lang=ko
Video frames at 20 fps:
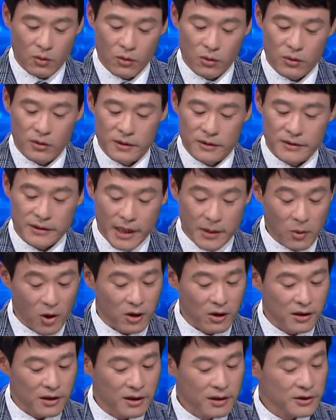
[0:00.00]
올 3월
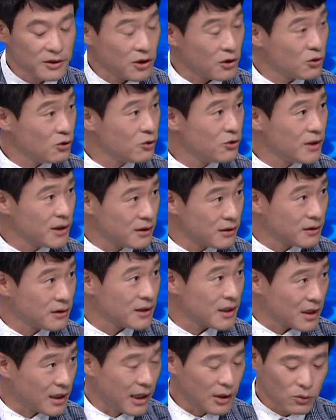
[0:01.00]
정규리그
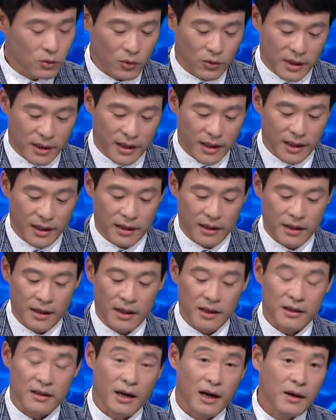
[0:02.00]
기간 동안에
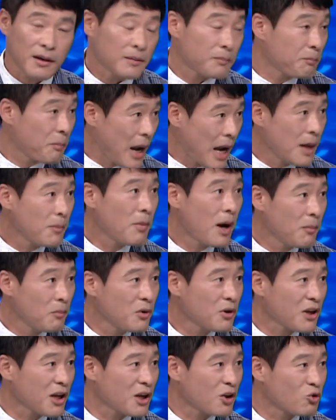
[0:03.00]
약 8만 그
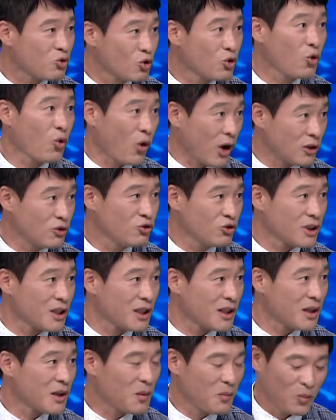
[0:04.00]
명의 구름 관중이
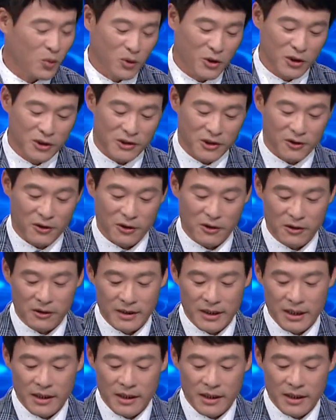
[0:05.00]
몰려서